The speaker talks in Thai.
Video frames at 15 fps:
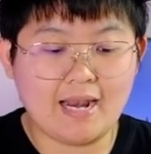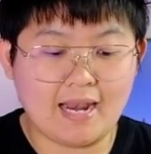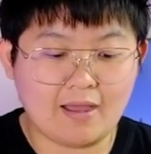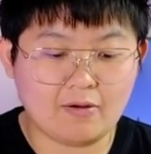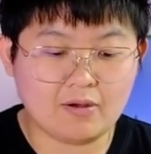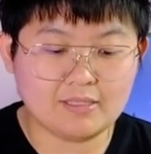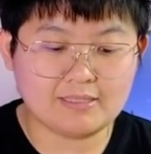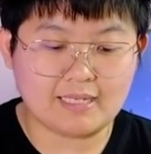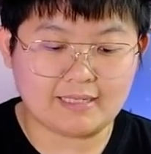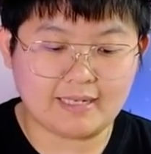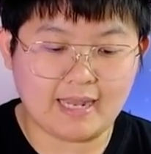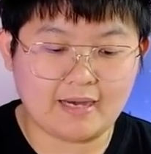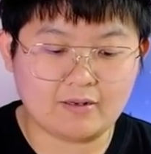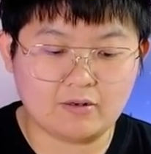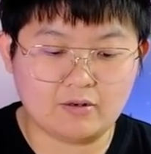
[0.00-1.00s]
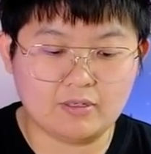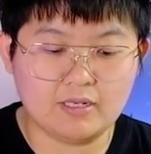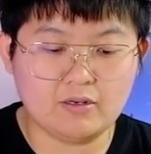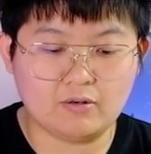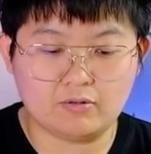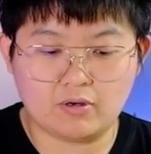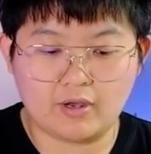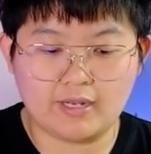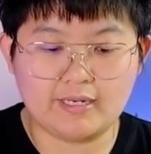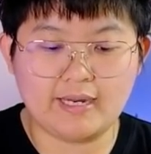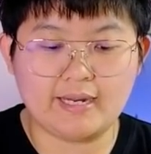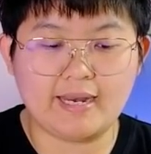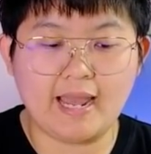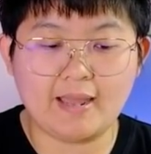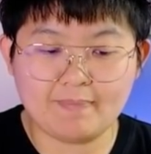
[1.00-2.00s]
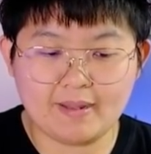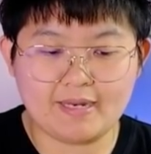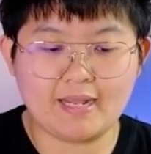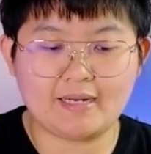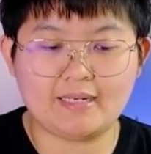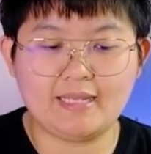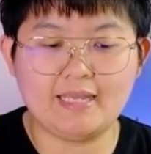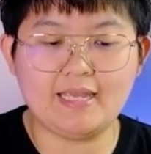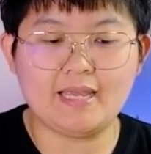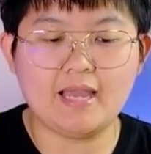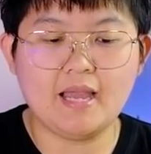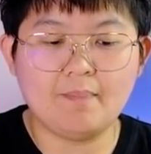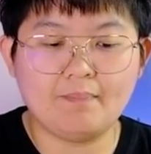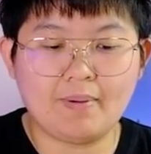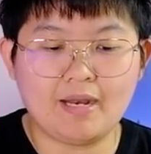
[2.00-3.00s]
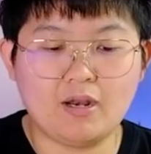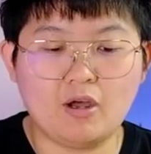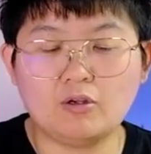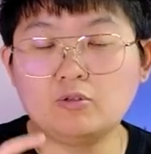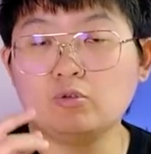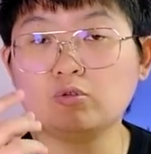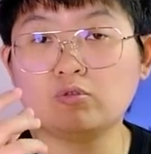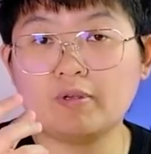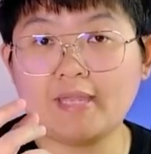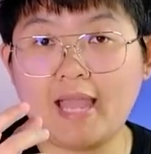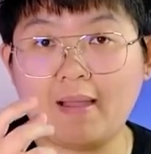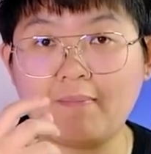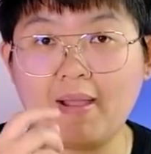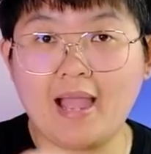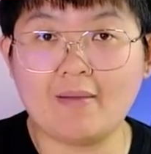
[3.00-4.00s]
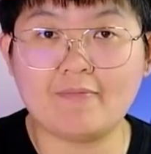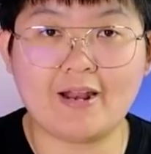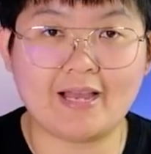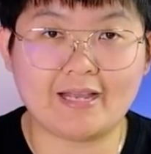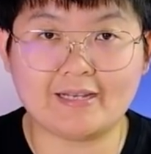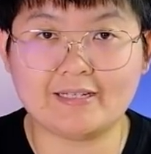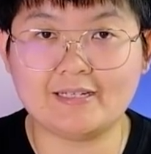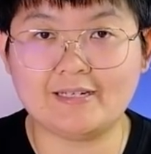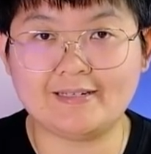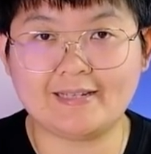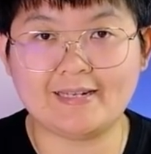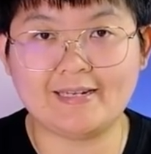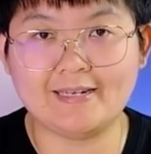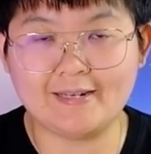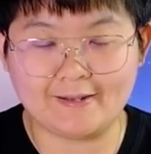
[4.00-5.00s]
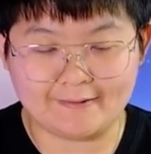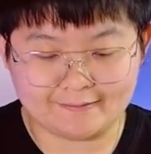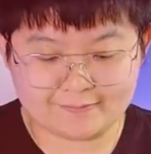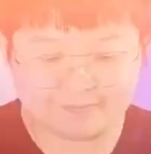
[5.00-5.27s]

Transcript: แล้วก็จัดการของเรื่องของน้อยเนี่ยได้เป็นอย่างดีไปลองดูตัวอย่างภาพเวลากลางคืนกันนิดนึง